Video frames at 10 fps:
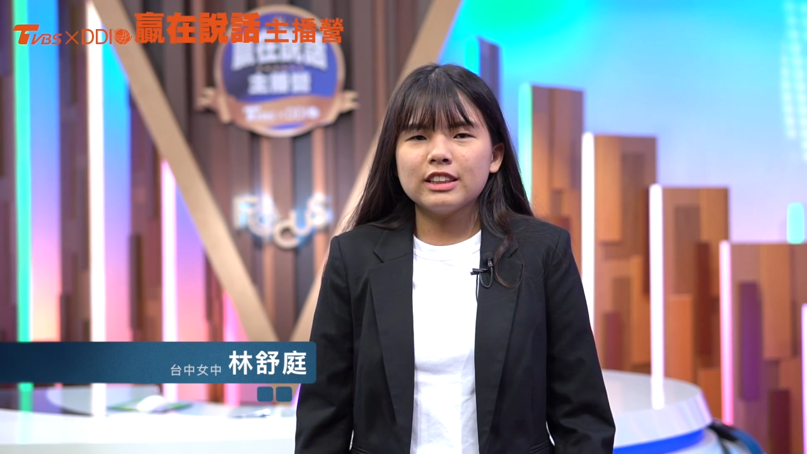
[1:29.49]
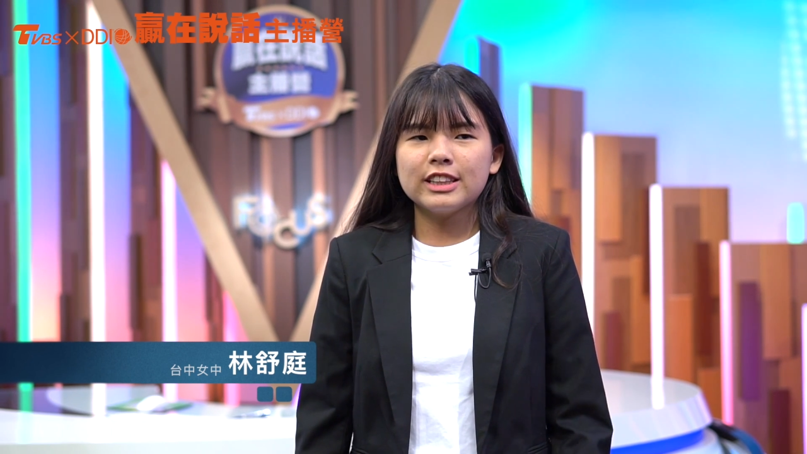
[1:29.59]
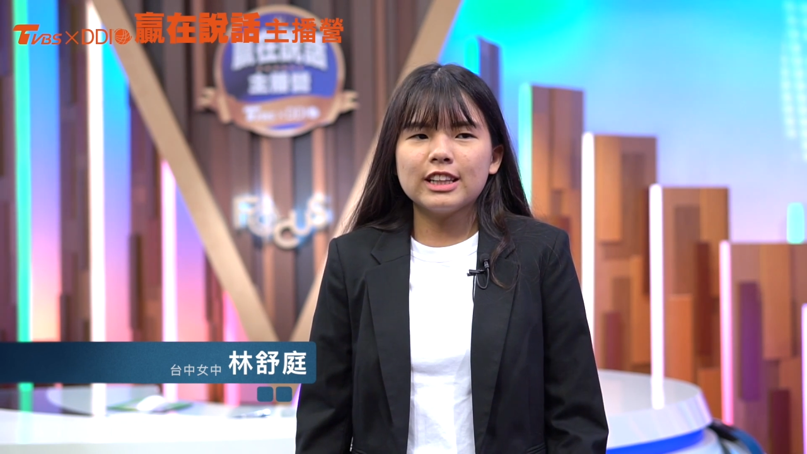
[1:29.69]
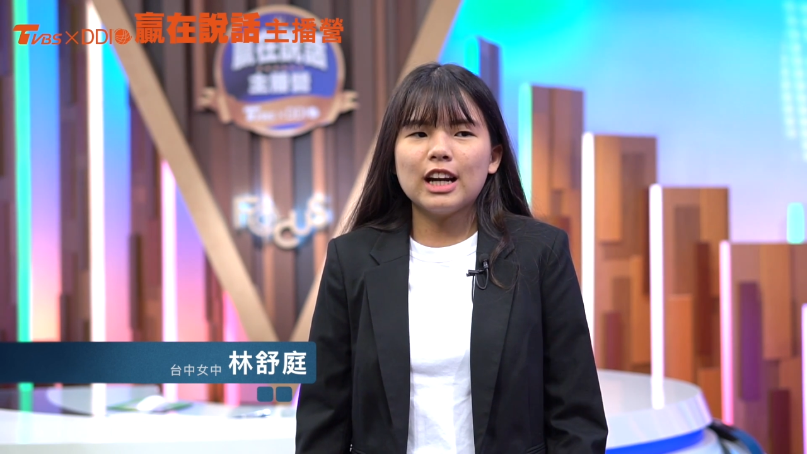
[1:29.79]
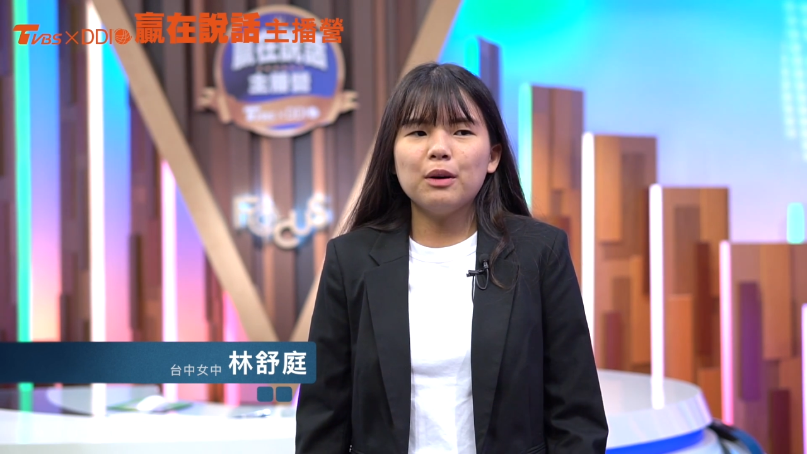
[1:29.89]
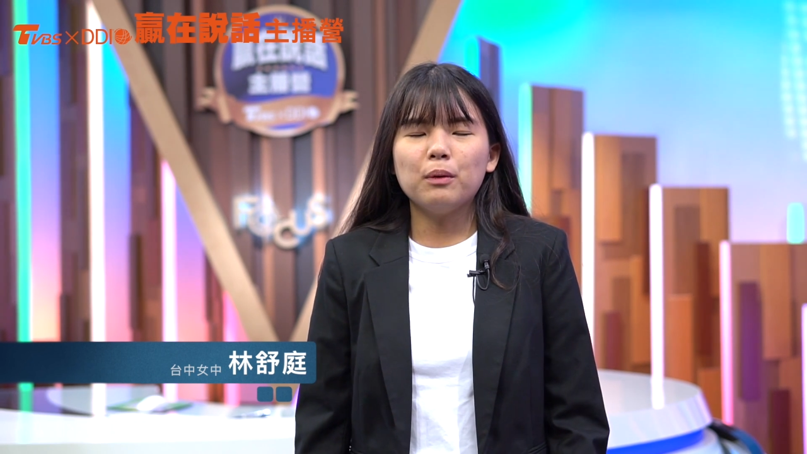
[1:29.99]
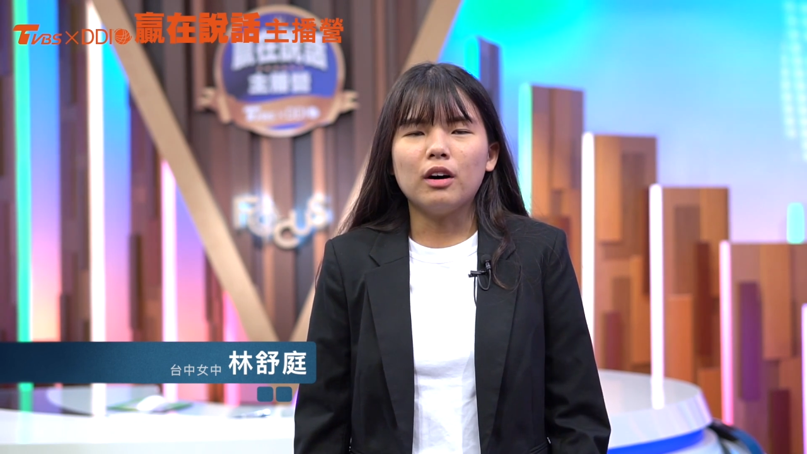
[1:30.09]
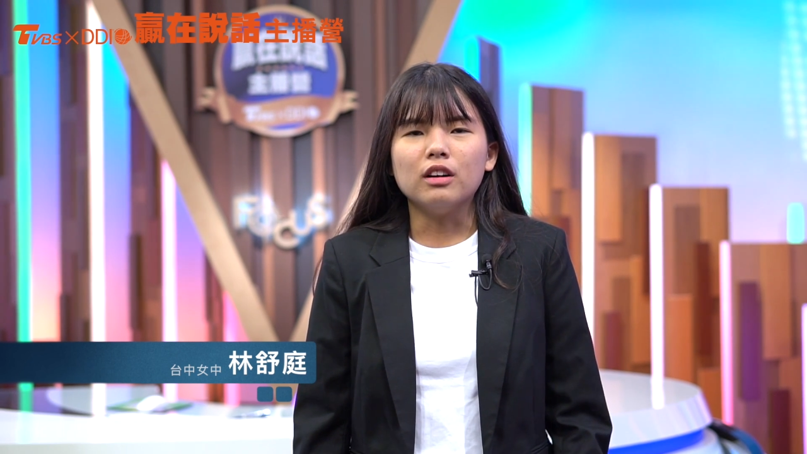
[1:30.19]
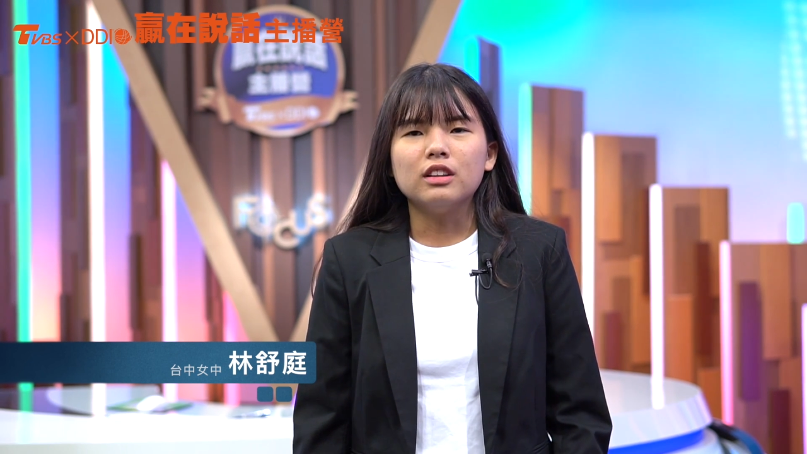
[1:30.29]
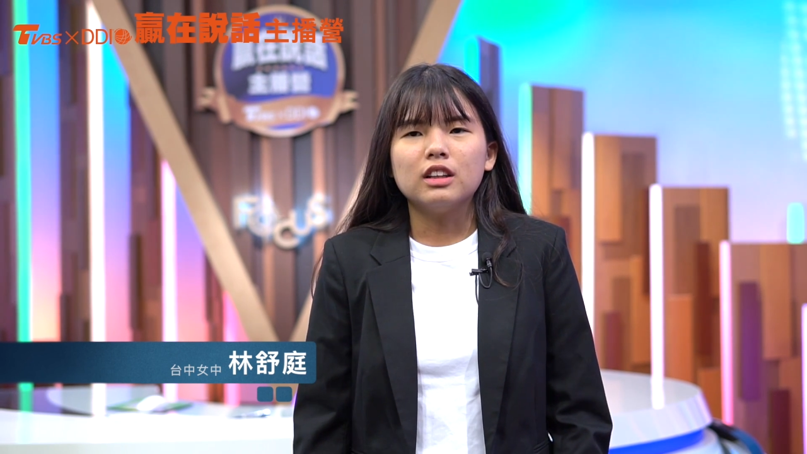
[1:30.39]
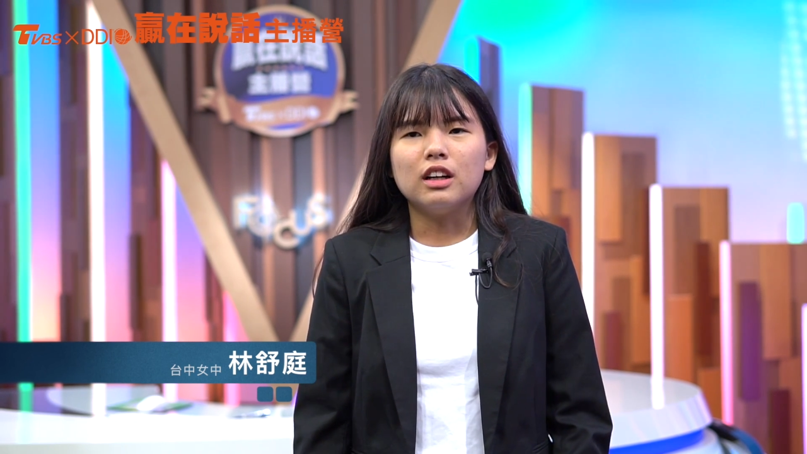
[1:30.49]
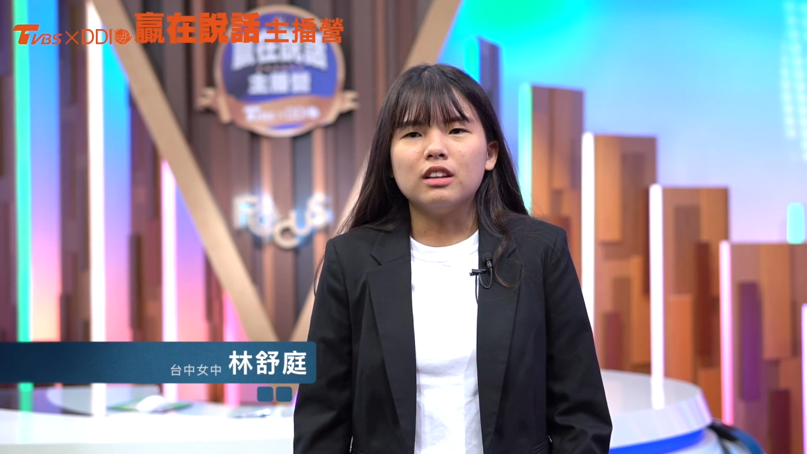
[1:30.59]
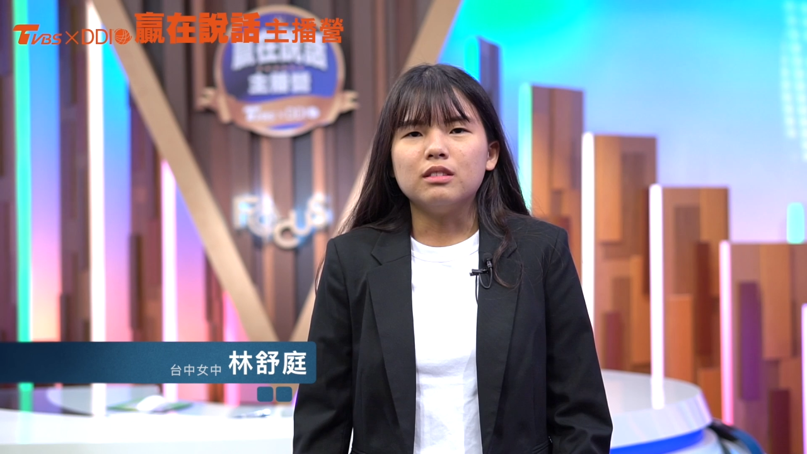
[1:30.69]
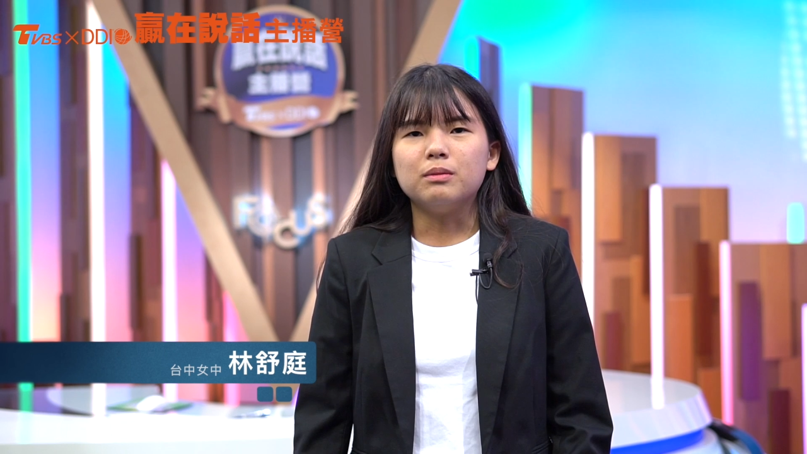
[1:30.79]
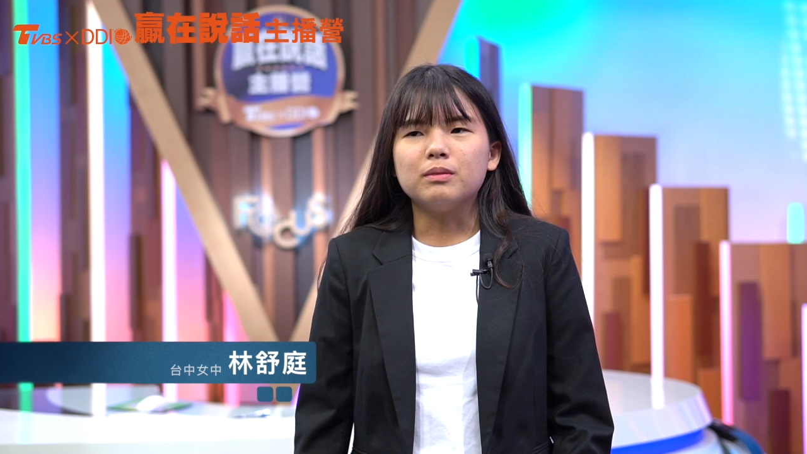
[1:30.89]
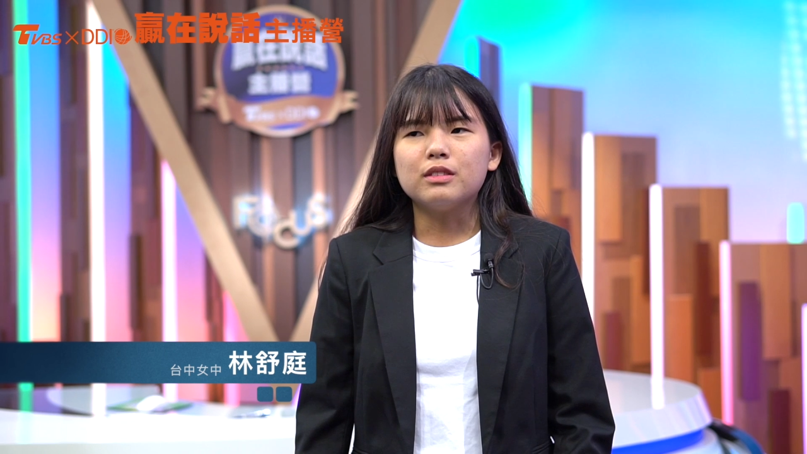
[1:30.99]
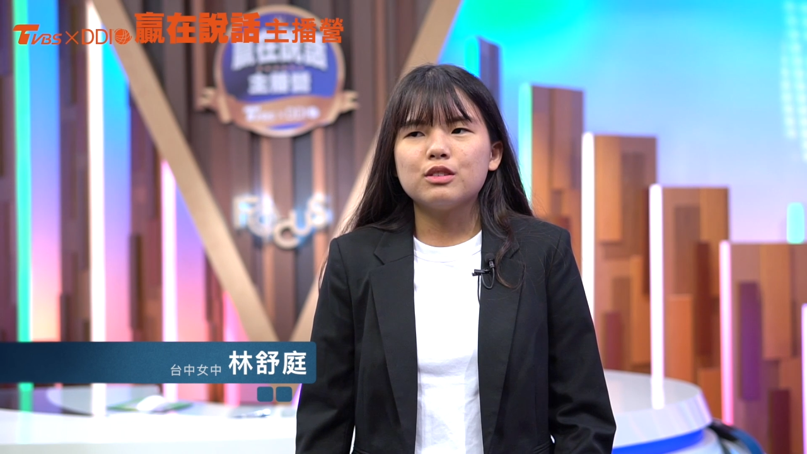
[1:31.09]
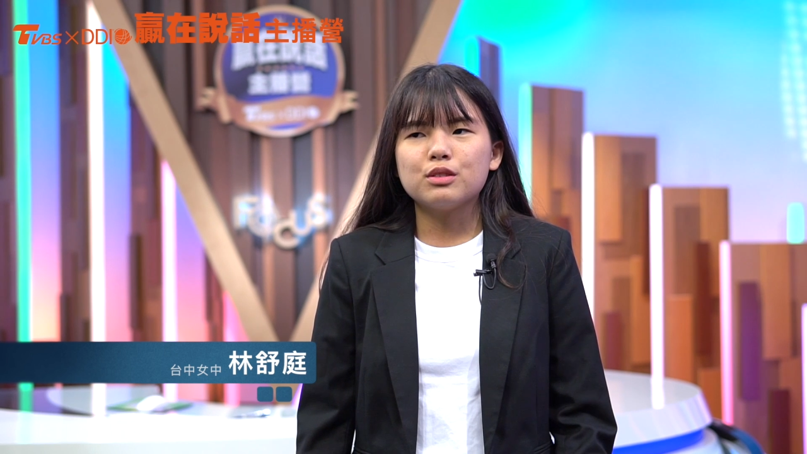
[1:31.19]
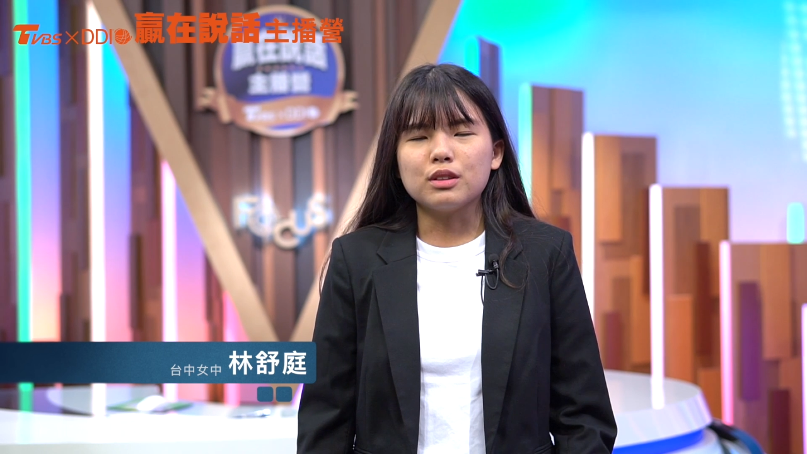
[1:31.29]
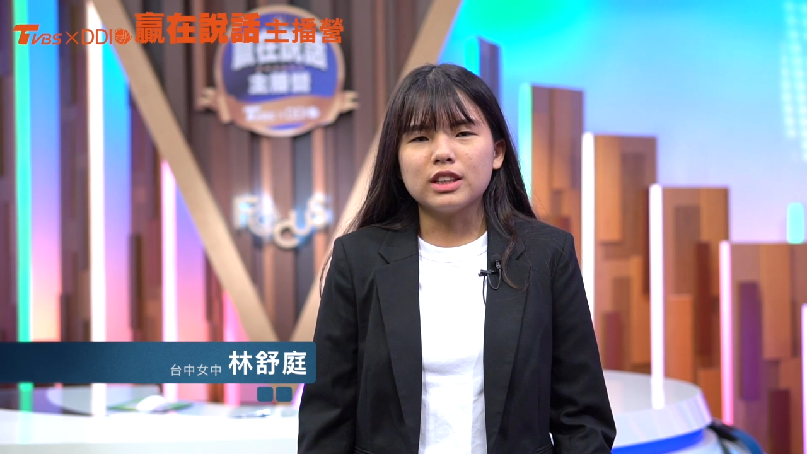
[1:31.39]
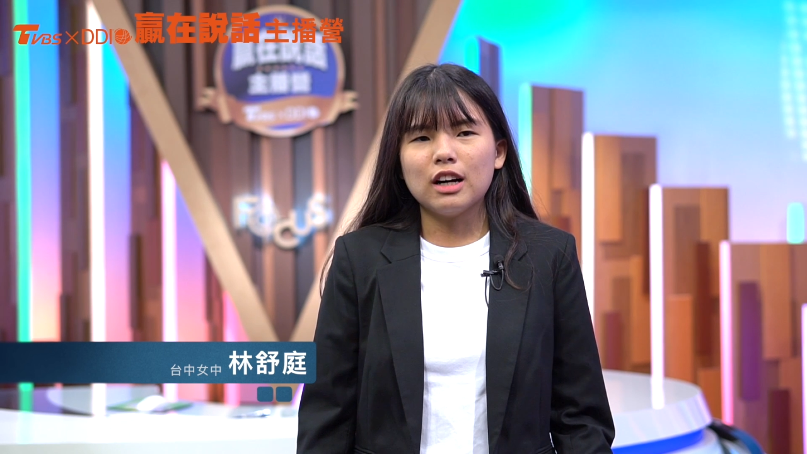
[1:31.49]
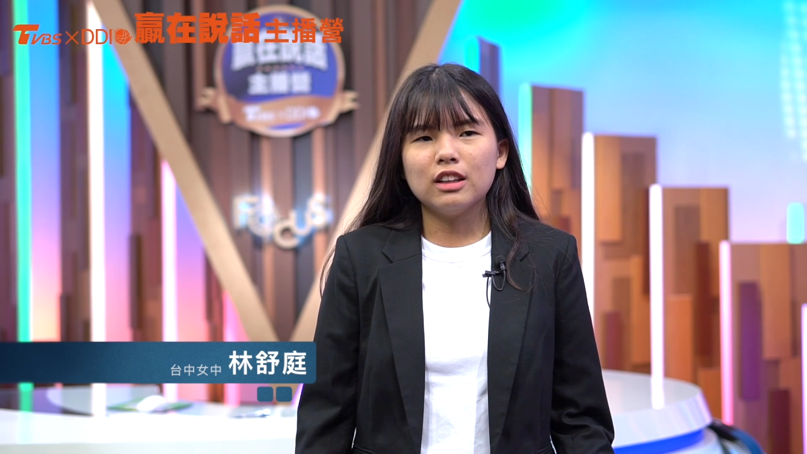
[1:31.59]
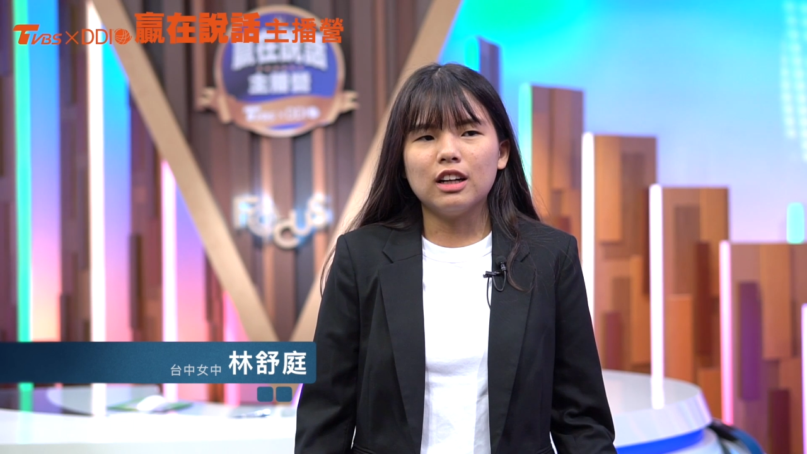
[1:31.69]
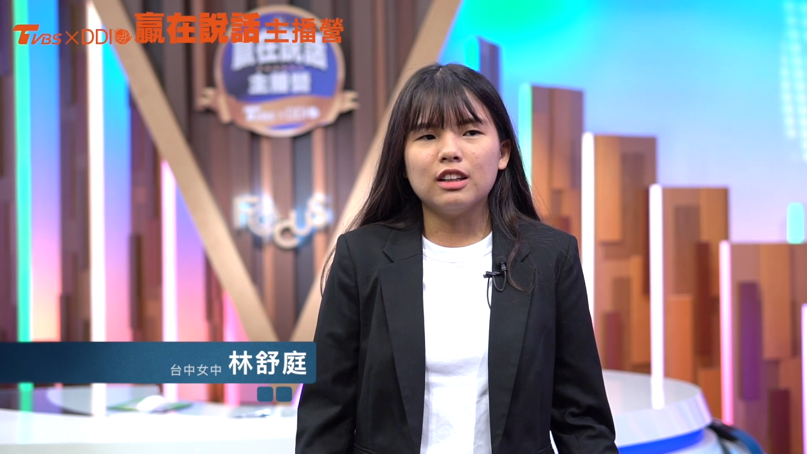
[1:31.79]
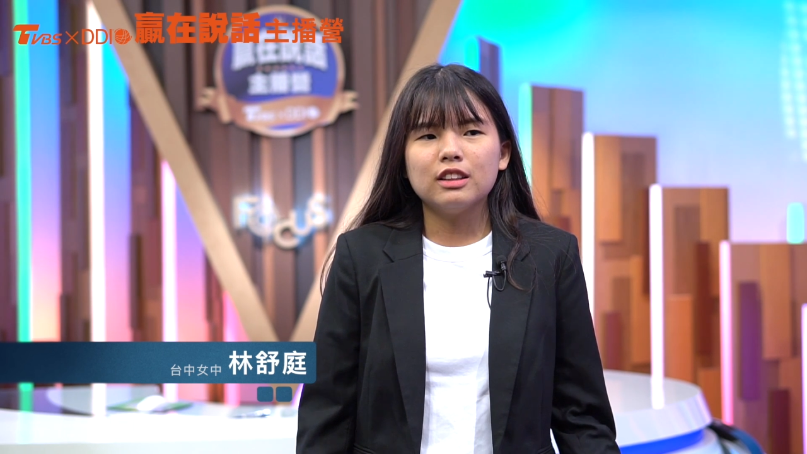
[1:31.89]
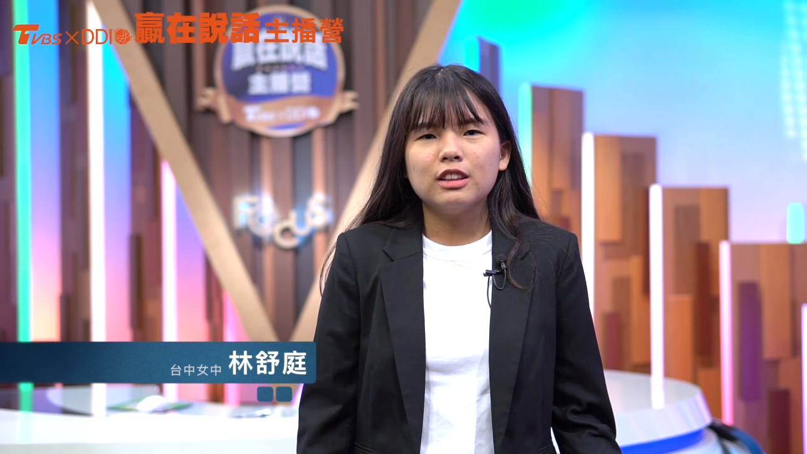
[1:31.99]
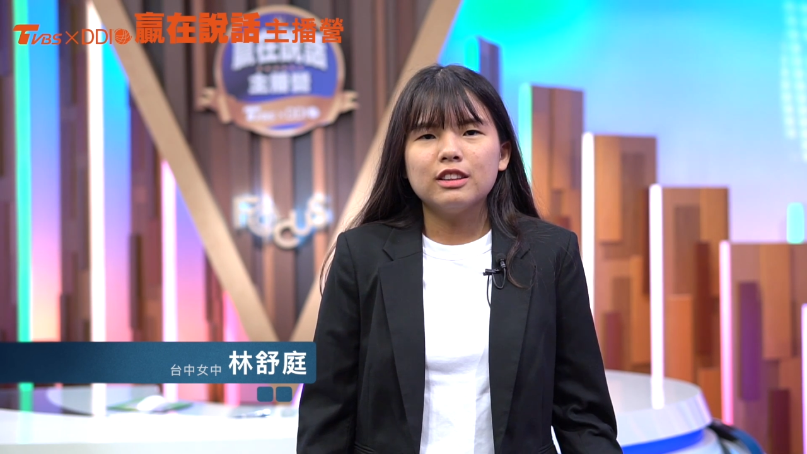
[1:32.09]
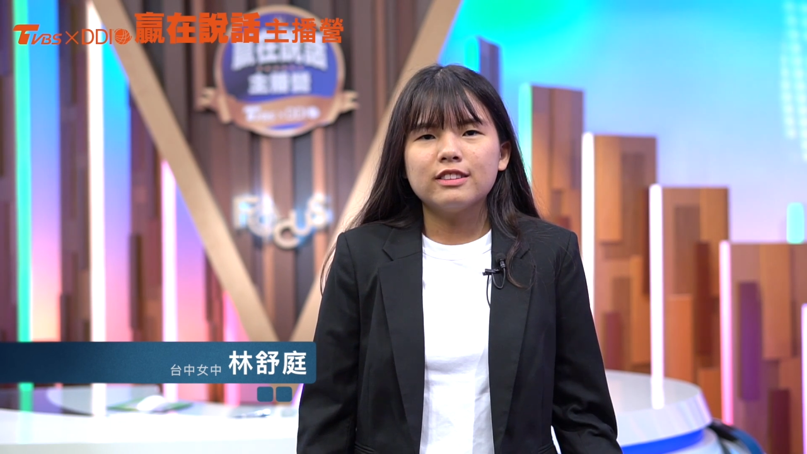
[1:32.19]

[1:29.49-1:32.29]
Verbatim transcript: 也让我嗯学到了，